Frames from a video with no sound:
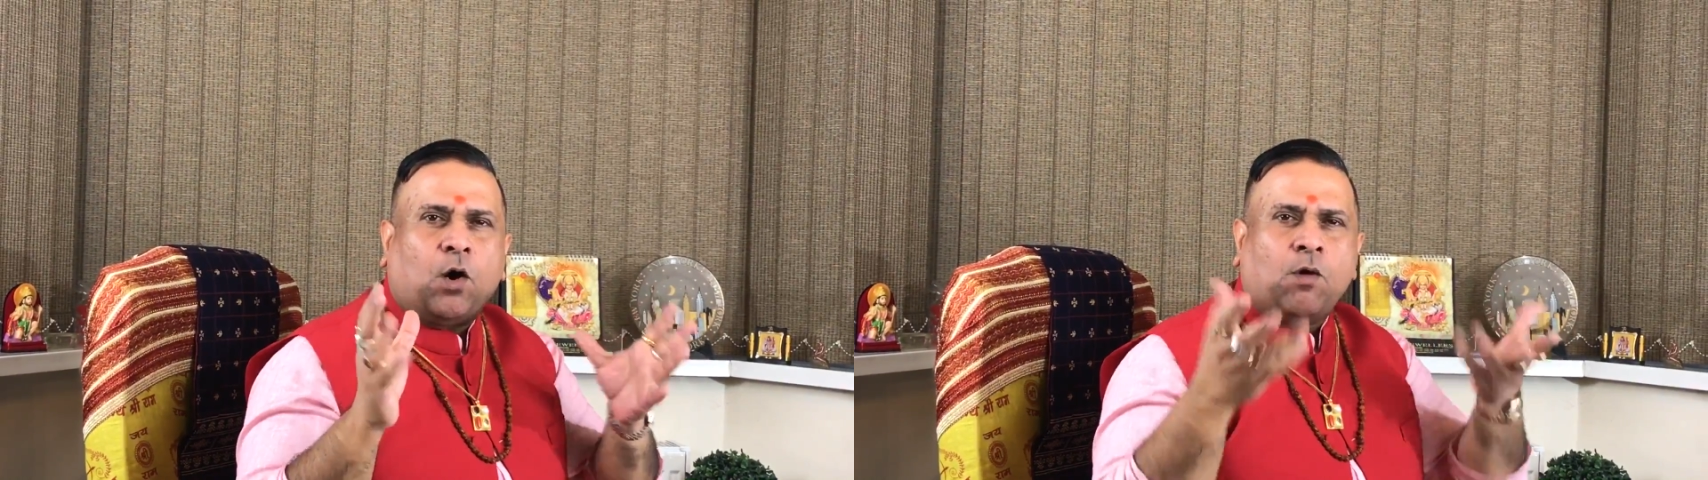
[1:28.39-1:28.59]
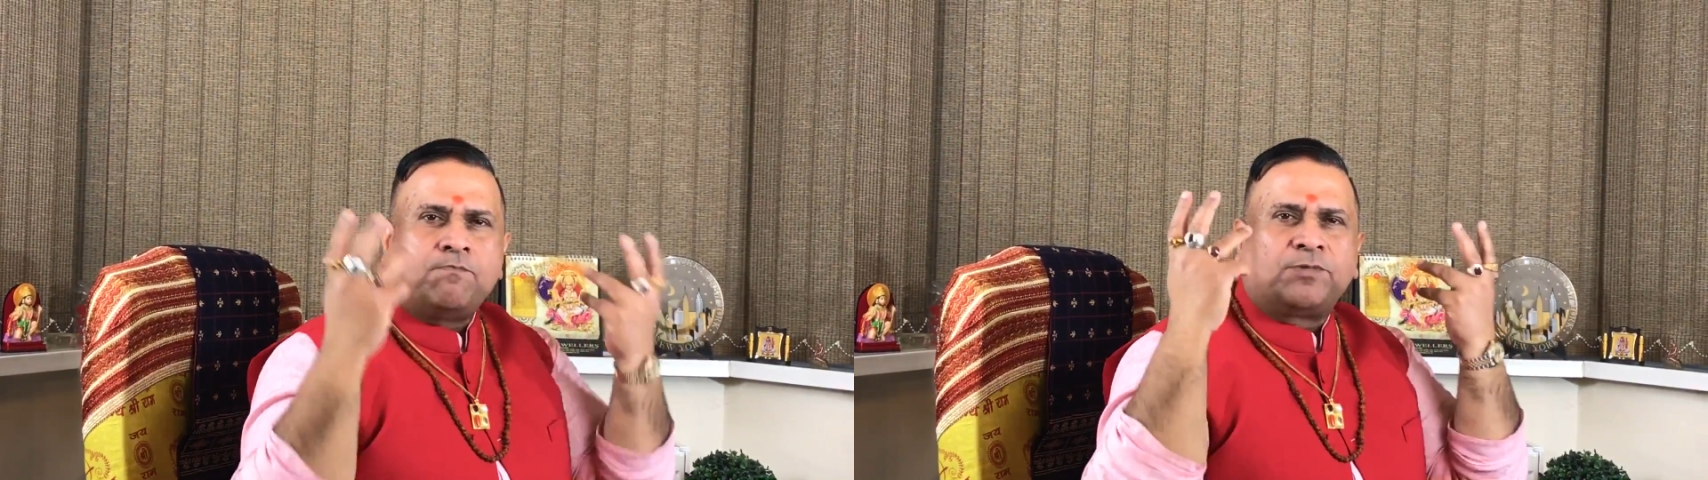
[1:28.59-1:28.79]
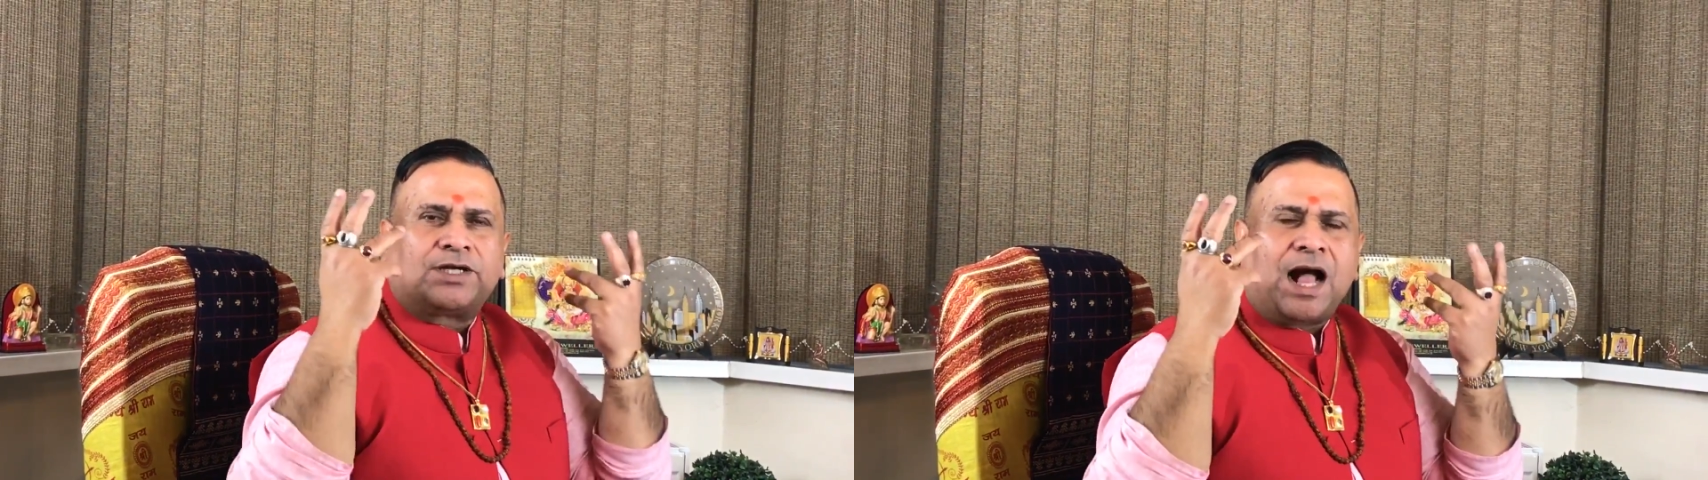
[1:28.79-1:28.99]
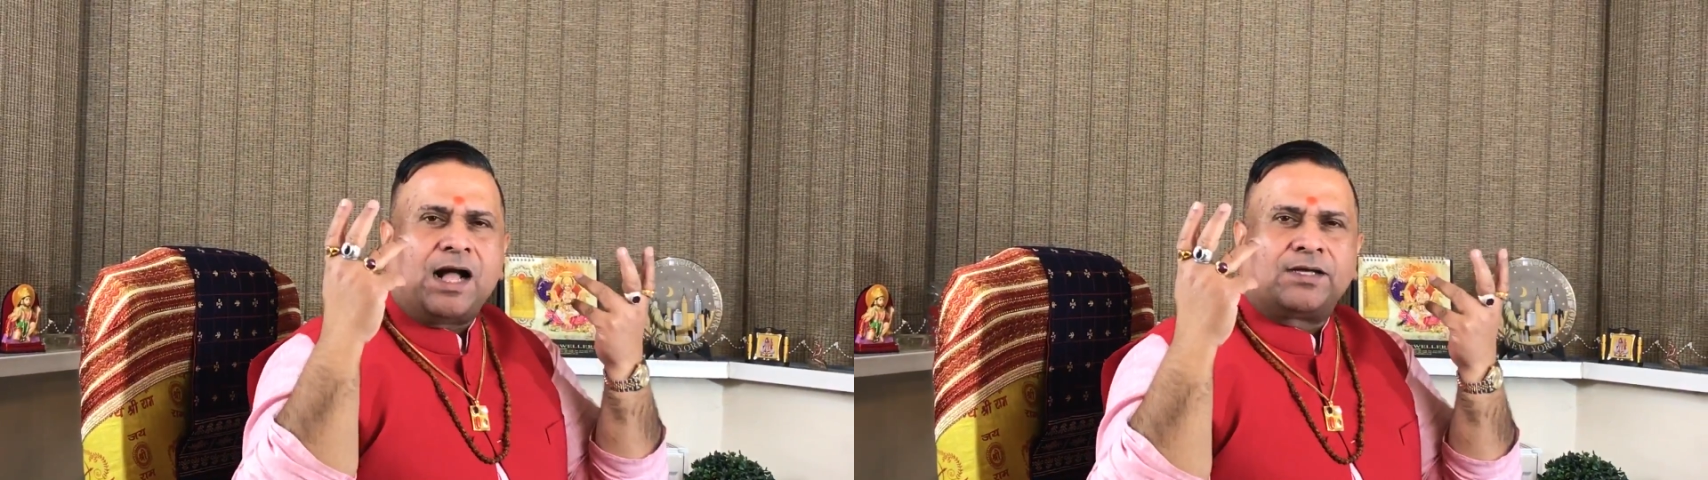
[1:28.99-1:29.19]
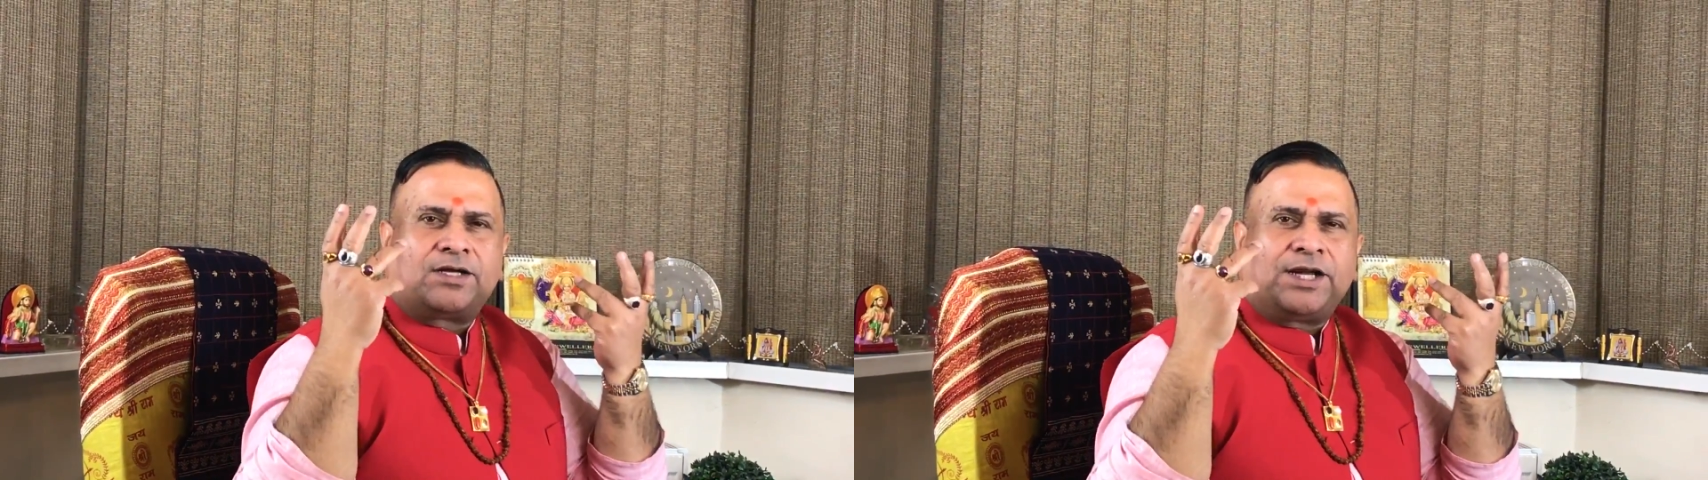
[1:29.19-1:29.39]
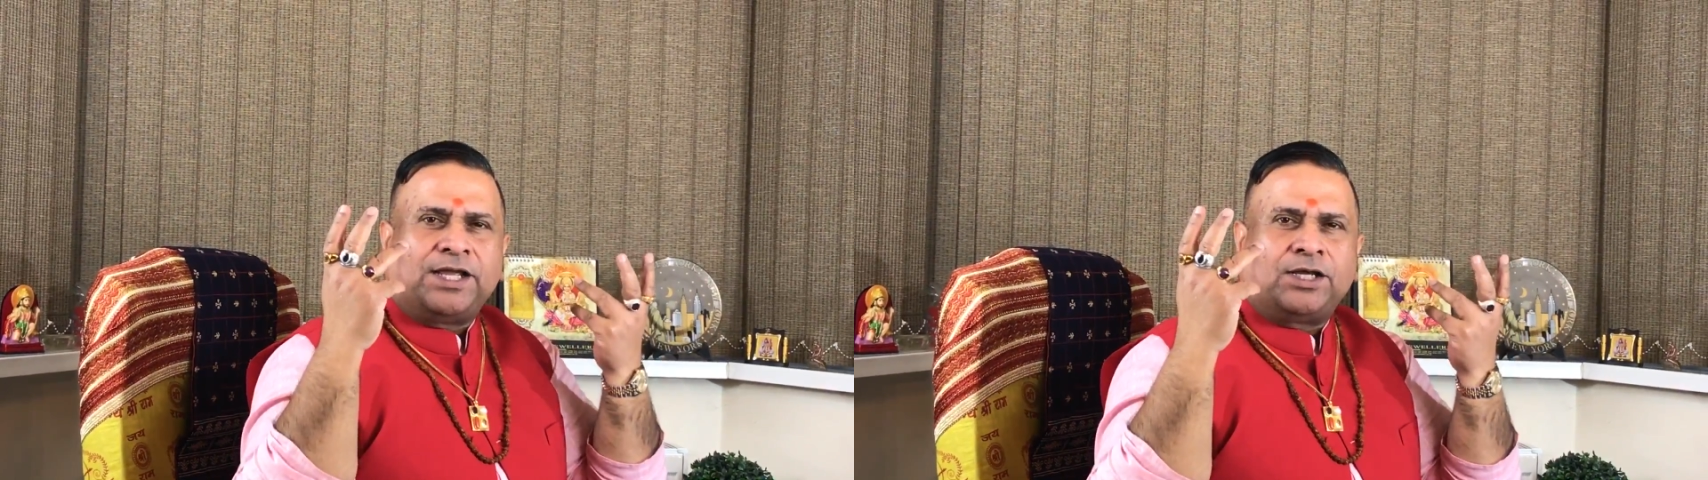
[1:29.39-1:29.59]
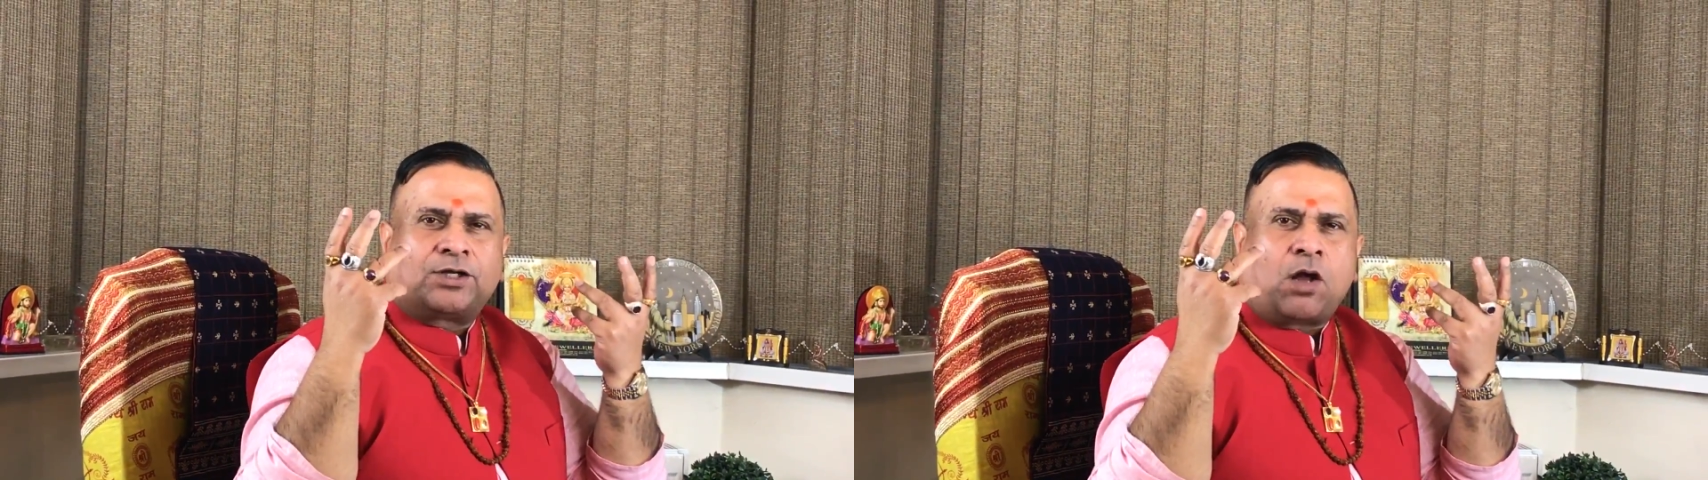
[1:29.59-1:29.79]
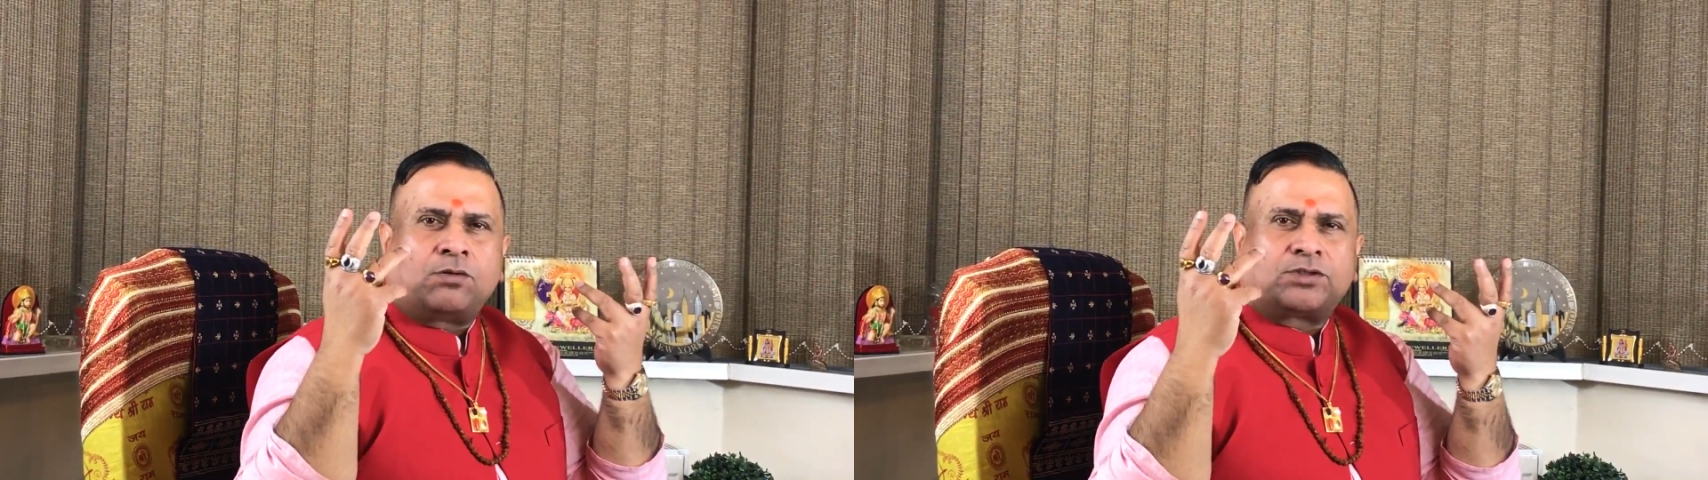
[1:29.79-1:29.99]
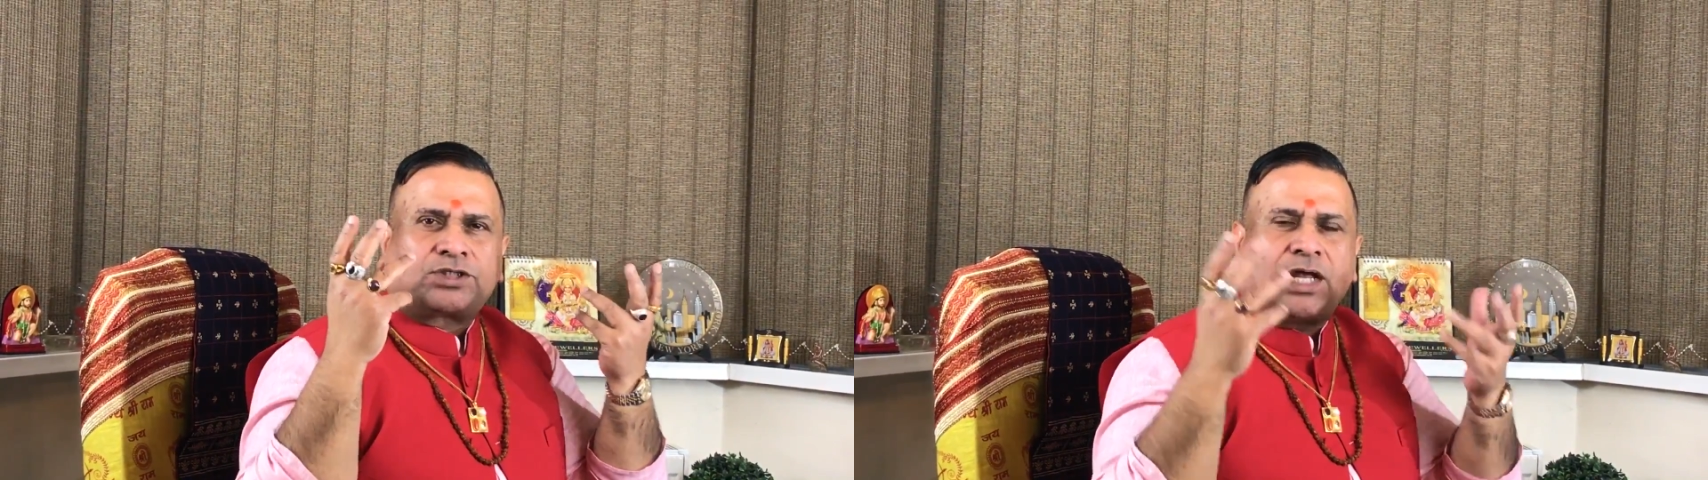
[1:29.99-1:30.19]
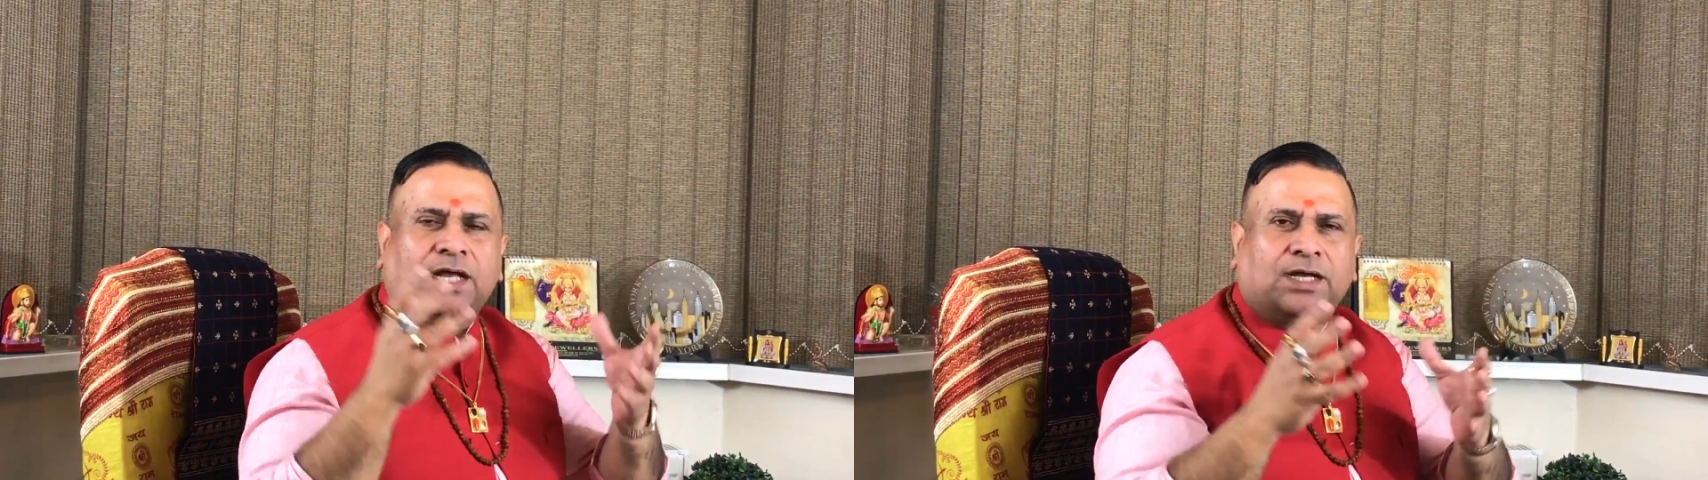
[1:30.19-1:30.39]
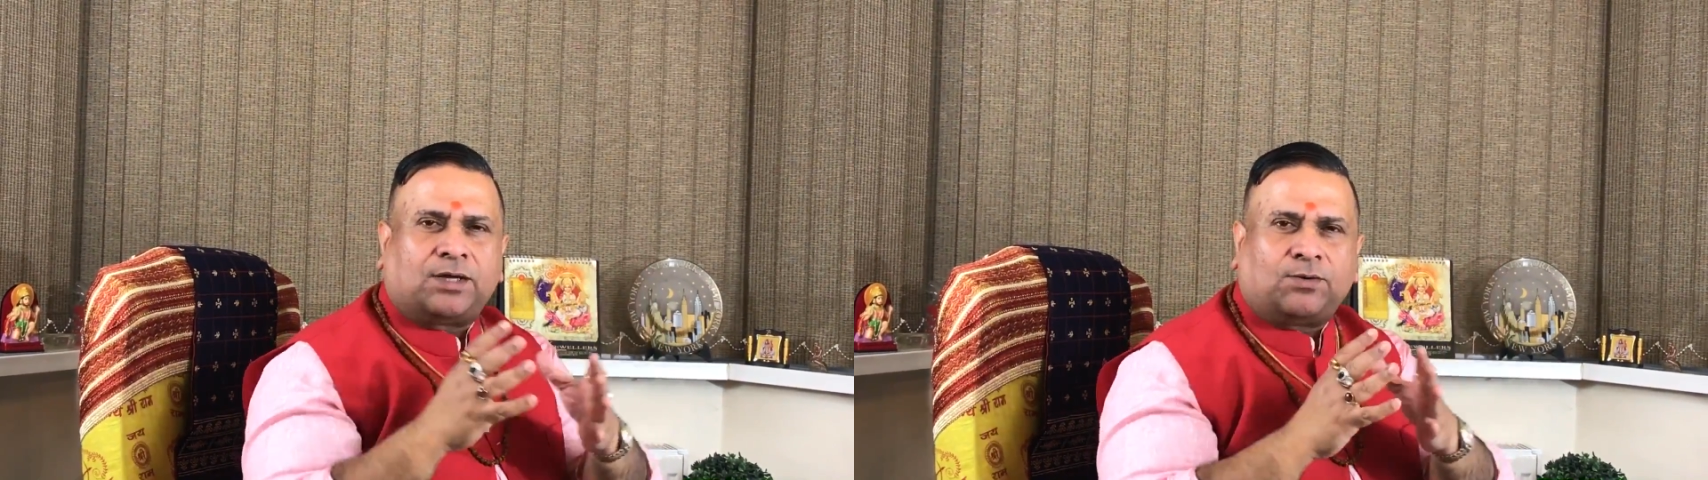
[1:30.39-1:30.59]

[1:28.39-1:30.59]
ओम ग्रांग ग्रीं ग्रांग शह